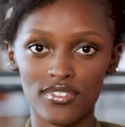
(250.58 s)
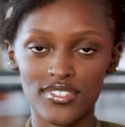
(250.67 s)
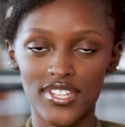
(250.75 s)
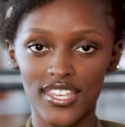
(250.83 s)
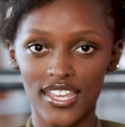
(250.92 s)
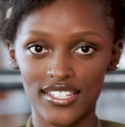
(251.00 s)

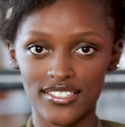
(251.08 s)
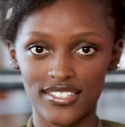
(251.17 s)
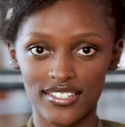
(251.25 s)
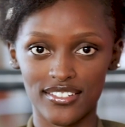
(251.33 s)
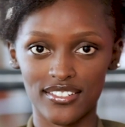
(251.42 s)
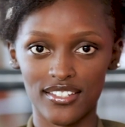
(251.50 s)
ses
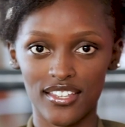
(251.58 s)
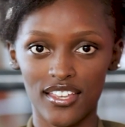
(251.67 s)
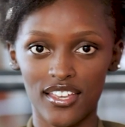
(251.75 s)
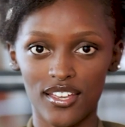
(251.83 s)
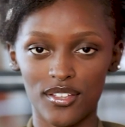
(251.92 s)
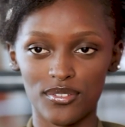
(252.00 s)
qualités,
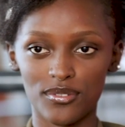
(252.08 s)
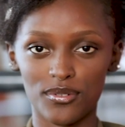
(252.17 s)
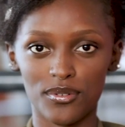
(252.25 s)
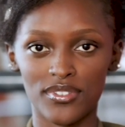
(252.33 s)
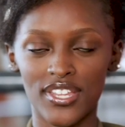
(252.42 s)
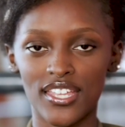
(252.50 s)
de
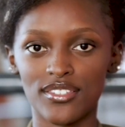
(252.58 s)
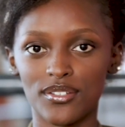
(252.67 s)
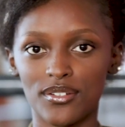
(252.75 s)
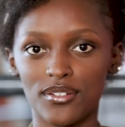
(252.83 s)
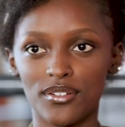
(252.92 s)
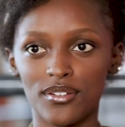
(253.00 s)
connaître
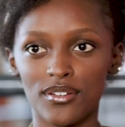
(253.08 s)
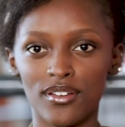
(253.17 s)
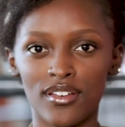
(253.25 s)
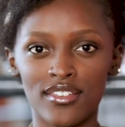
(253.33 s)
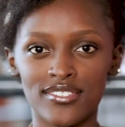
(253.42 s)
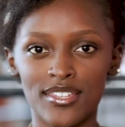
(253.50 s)
euh,
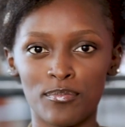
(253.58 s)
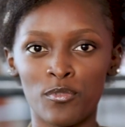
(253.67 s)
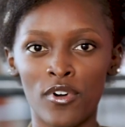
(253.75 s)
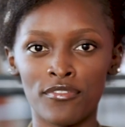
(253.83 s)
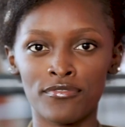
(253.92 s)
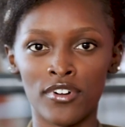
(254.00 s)
ses
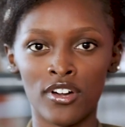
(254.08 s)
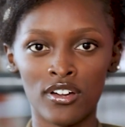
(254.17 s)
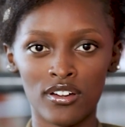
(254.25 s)
points forts